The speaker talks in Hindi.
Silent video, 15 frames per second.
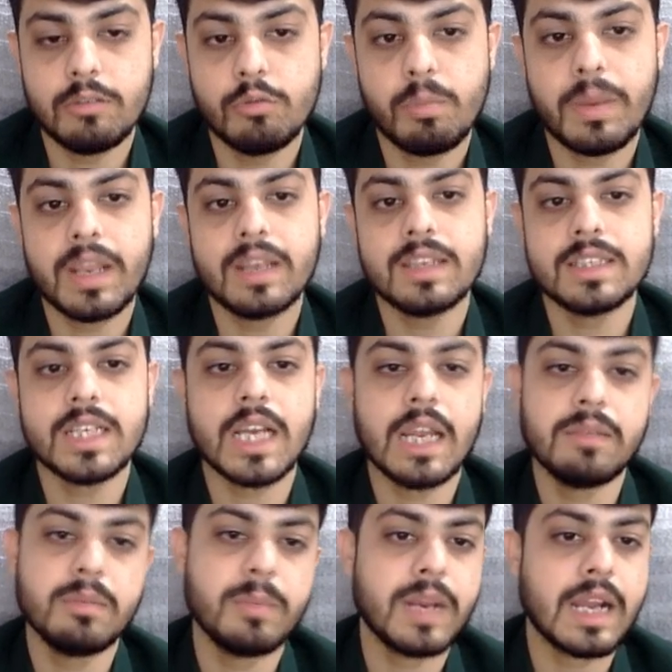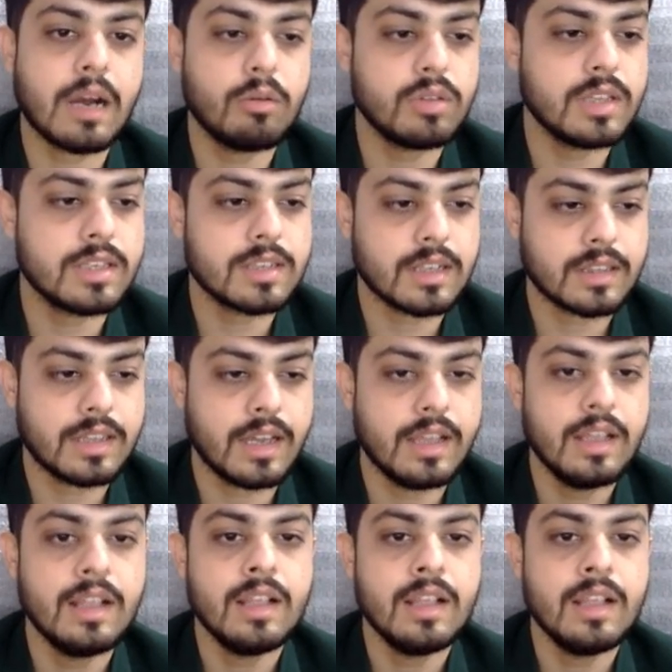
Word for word: ऊपर या नीचे कहीं भी ब्रेकआउट दे सकता है